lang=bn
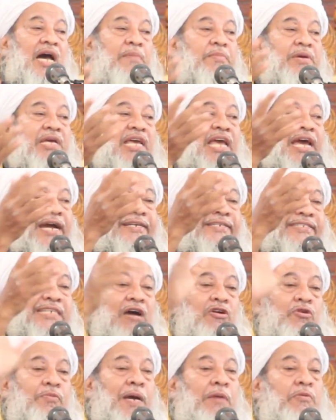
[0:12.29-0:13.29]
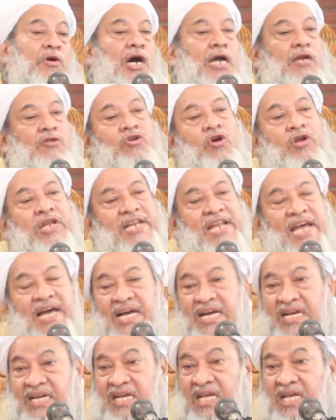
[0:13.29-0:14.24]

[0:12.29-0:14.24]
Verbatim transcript: আমি একটাও ব্যবহার করি না